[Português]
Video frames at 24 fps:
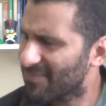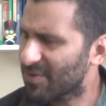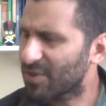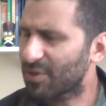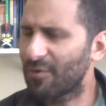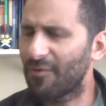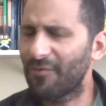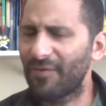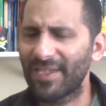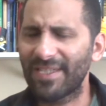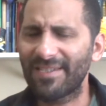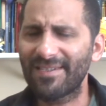
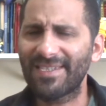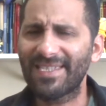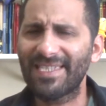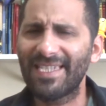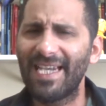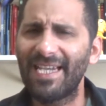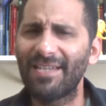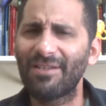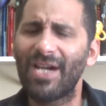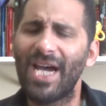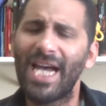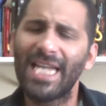Estou falando
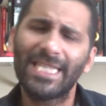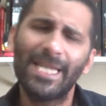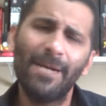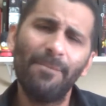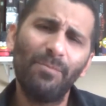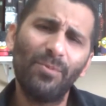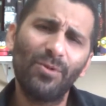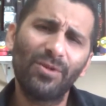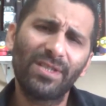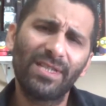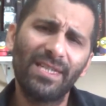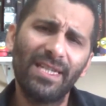sério. Até
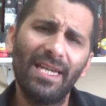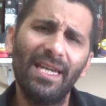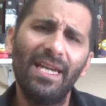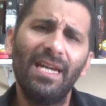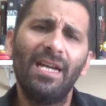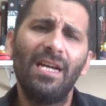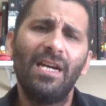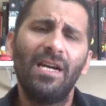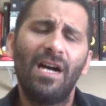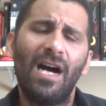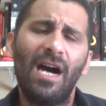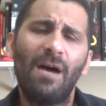porque
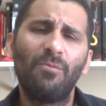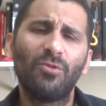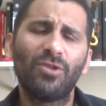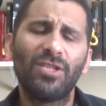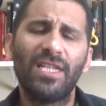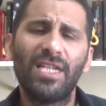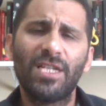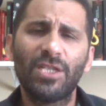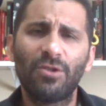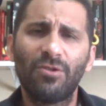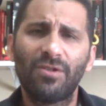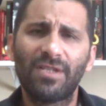a
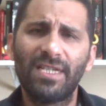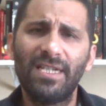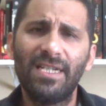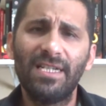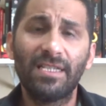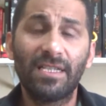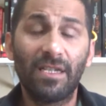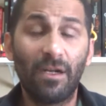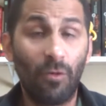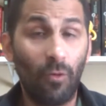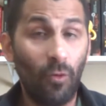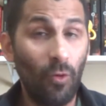modelagem
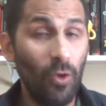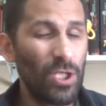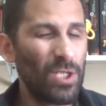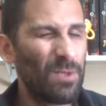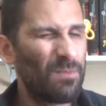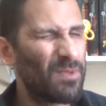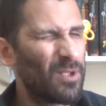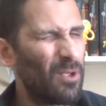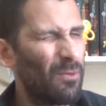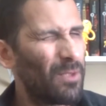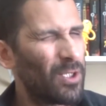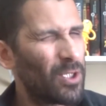orgânica, hoje,
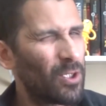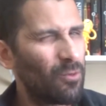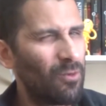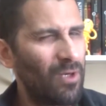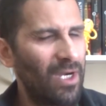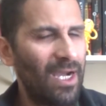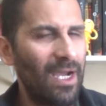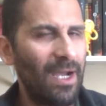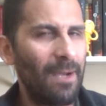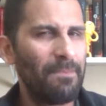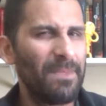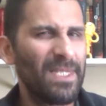principalmente com
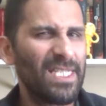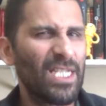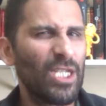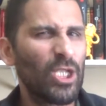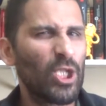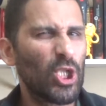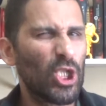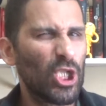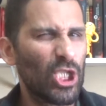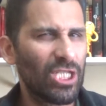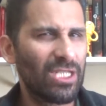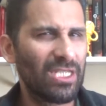a, mesa
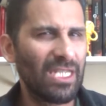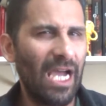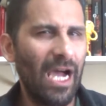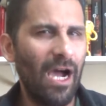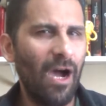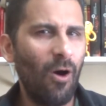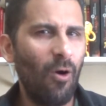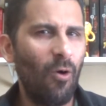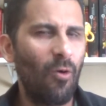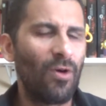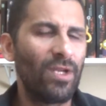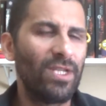
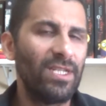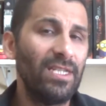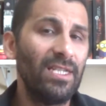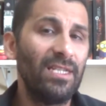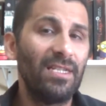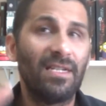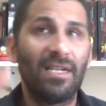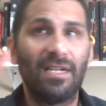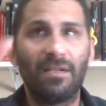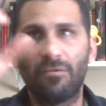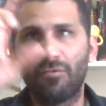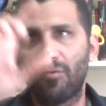digital
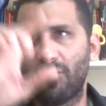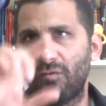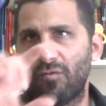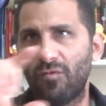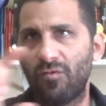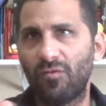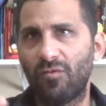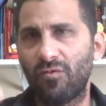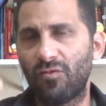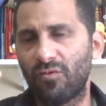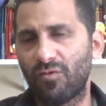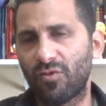e
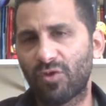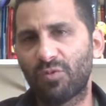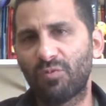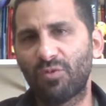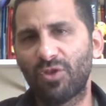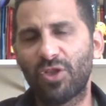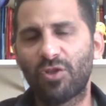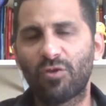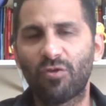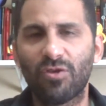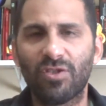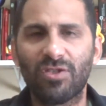os
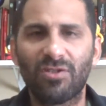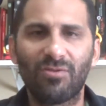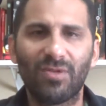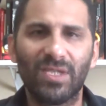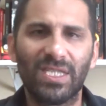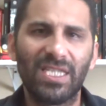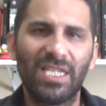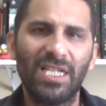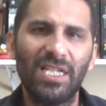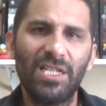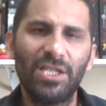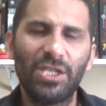monitores com
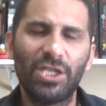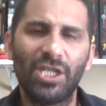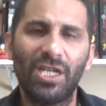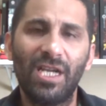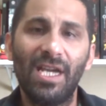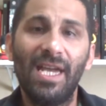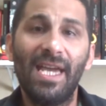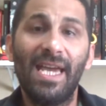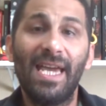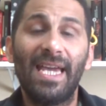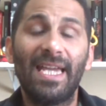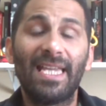touch,
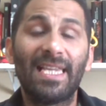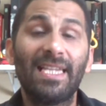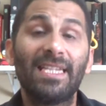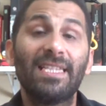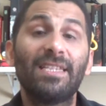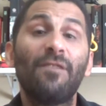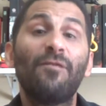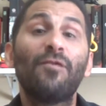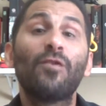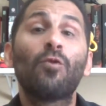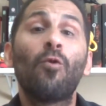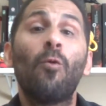ela
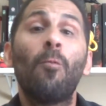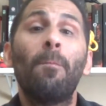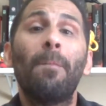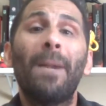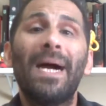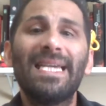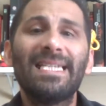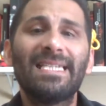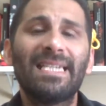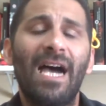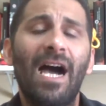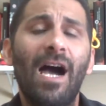ainda ficou
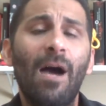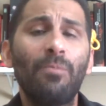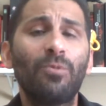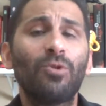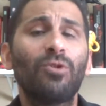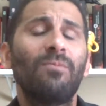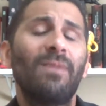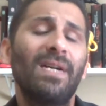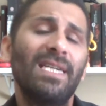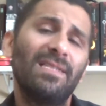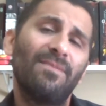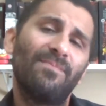mais
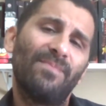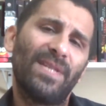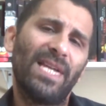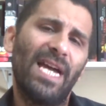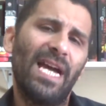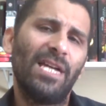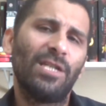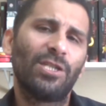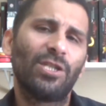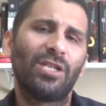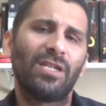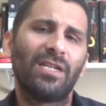rápida e mais
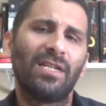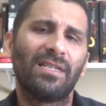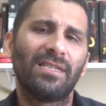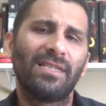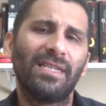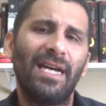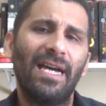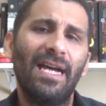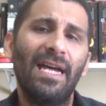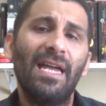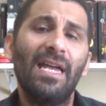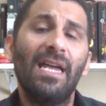prática,
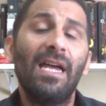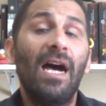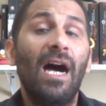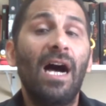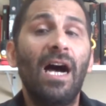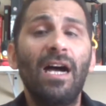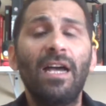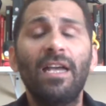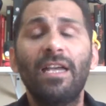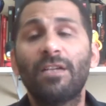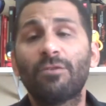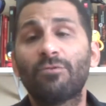tá?
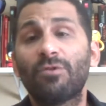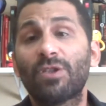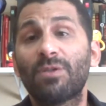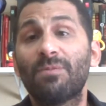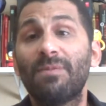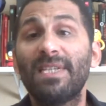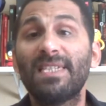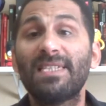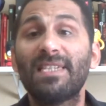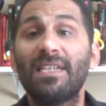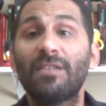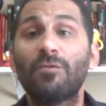Ah, Edward,
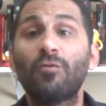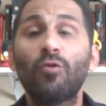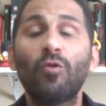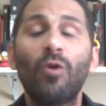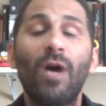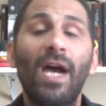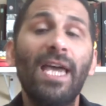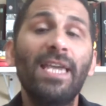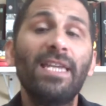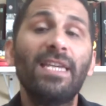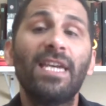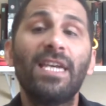mas é tudo
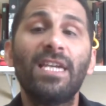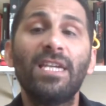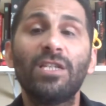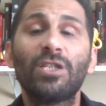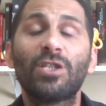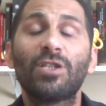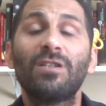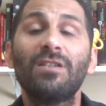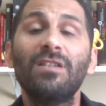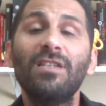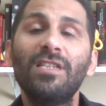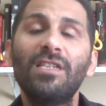
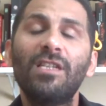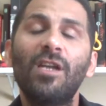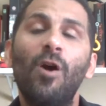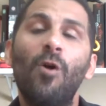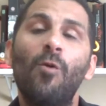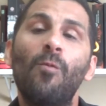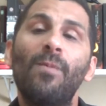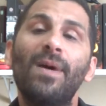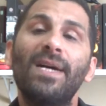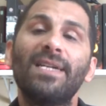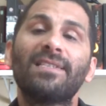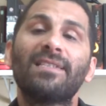high-end.
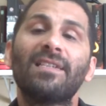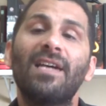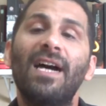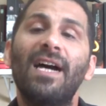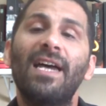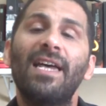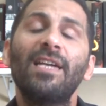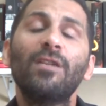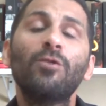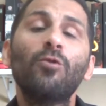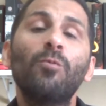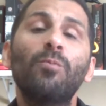Então, mas a
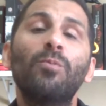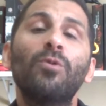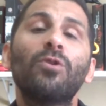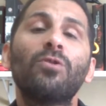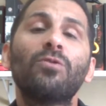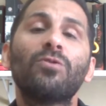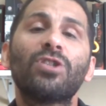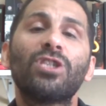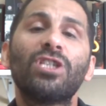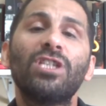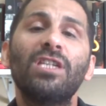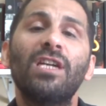
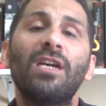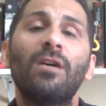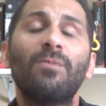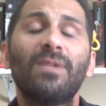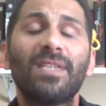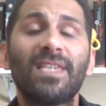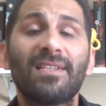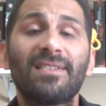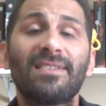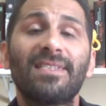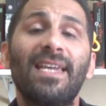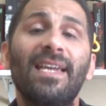retopologia é
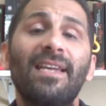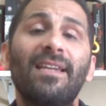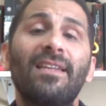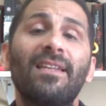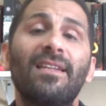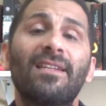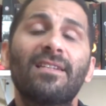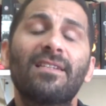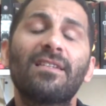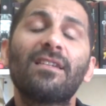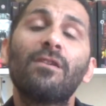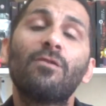uma das
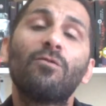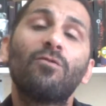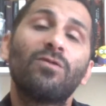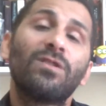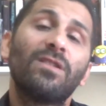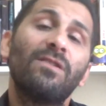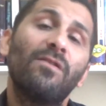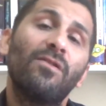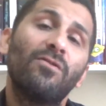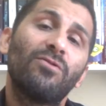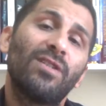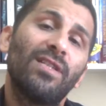técnicas que
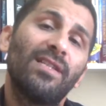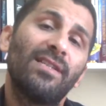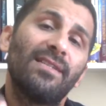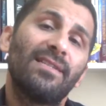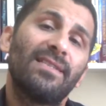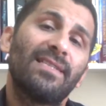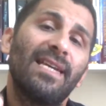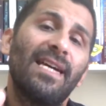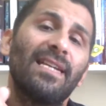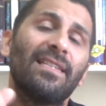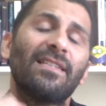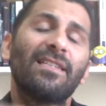inclusive é
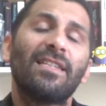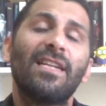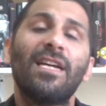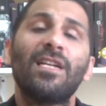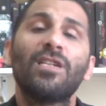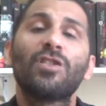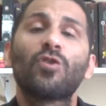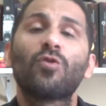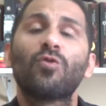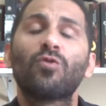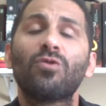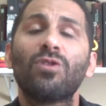utilizada na
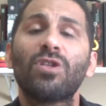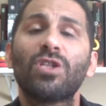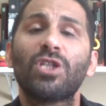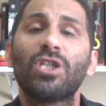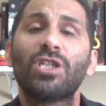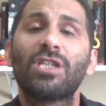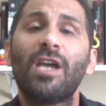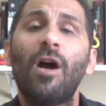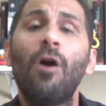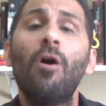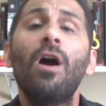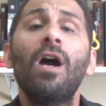área de escultura
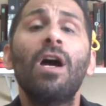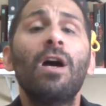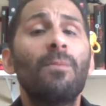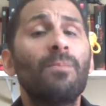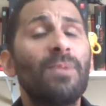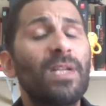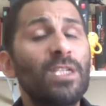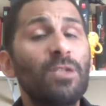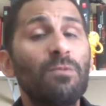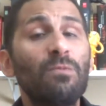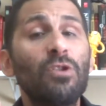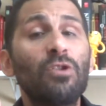digital
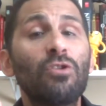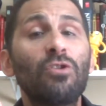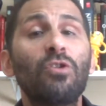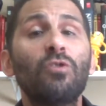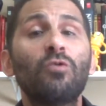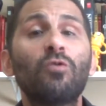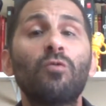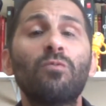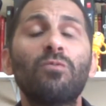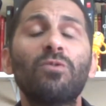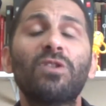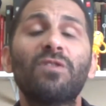para diminuir
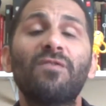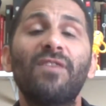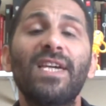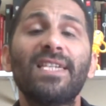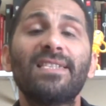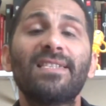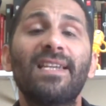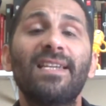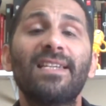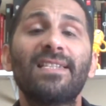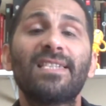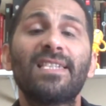o número de
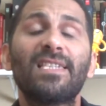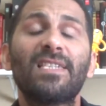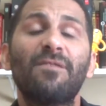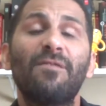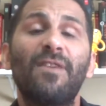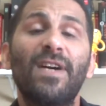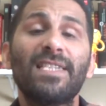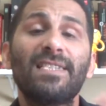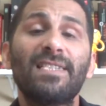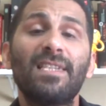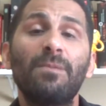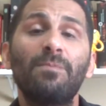diversas arestas e
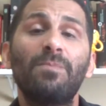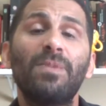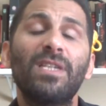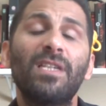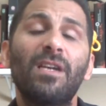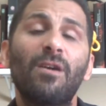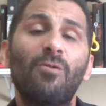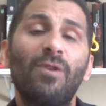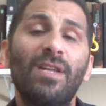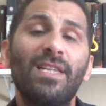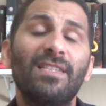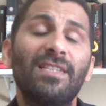faces sem
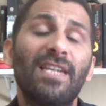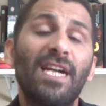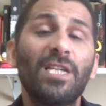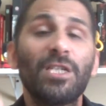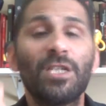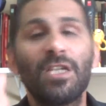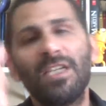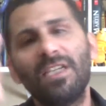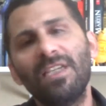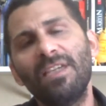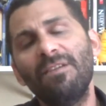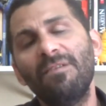perder a
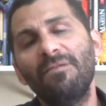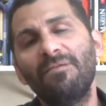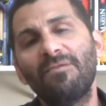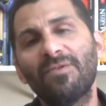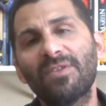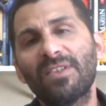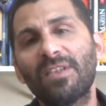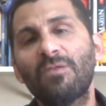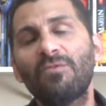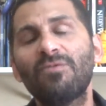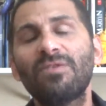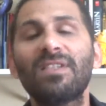qualidade e
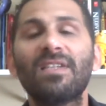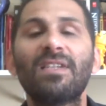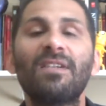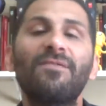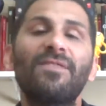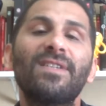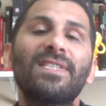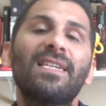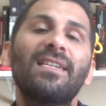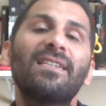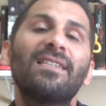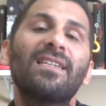você conseguir
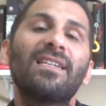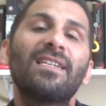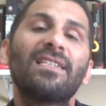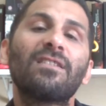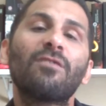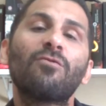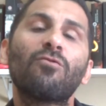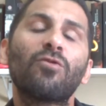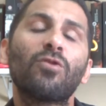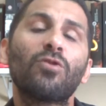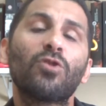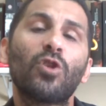fazer a
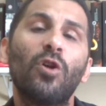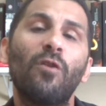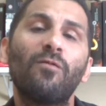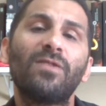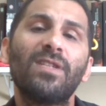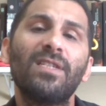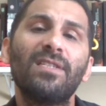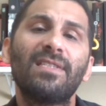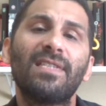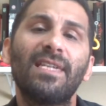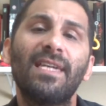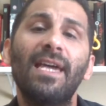integração com o seu
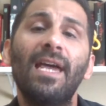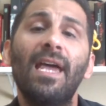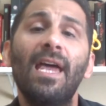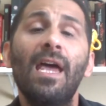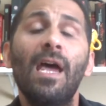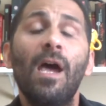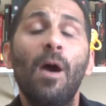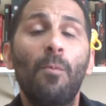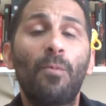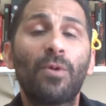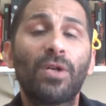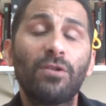software 3D.
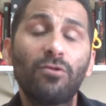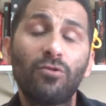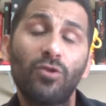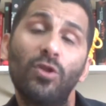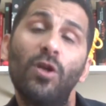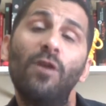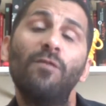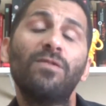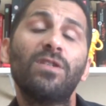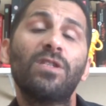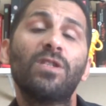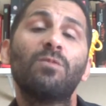Porque os
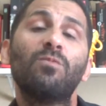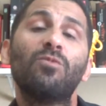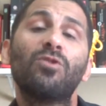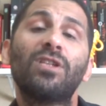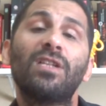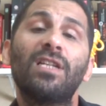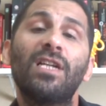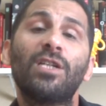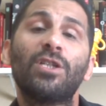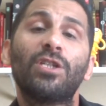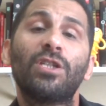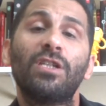softwares de
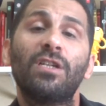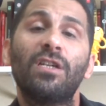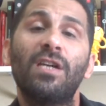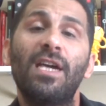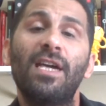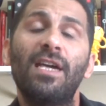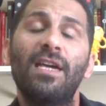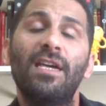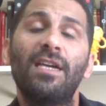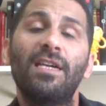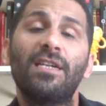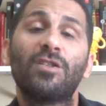modelagem
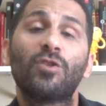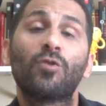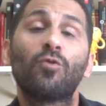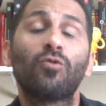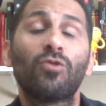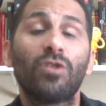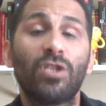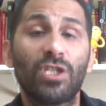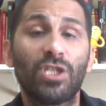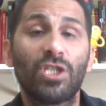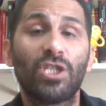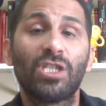é, é,
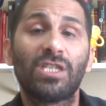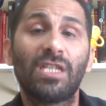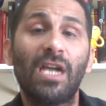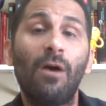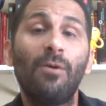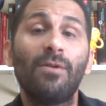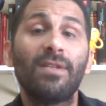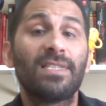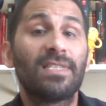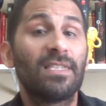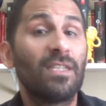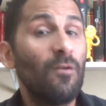escultura
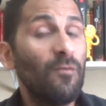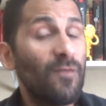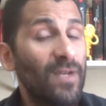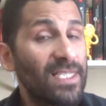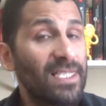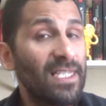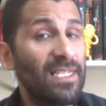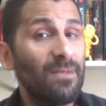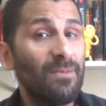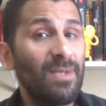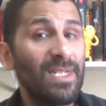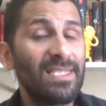digital, eles não
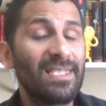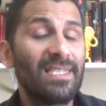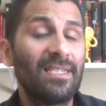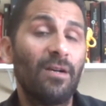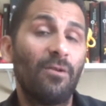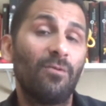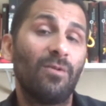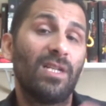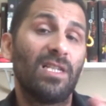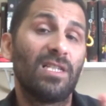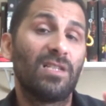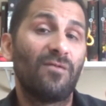fazem
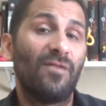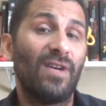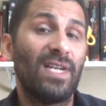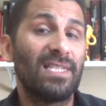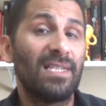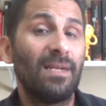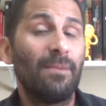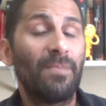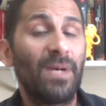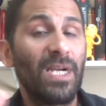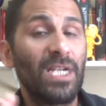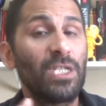animação, eles
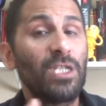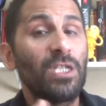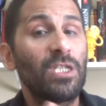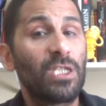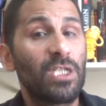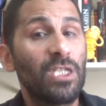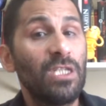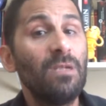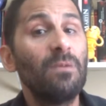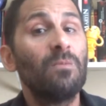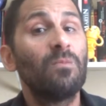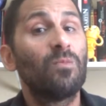fazem a parte
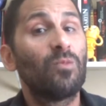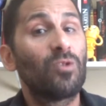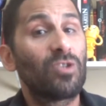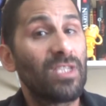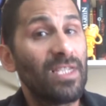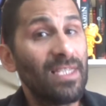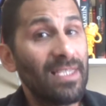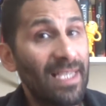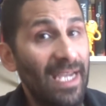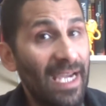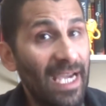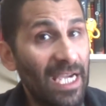de
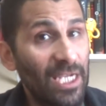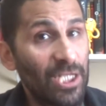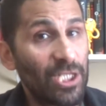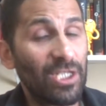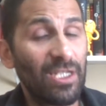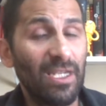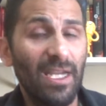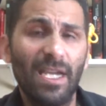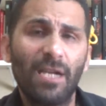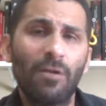modelagem.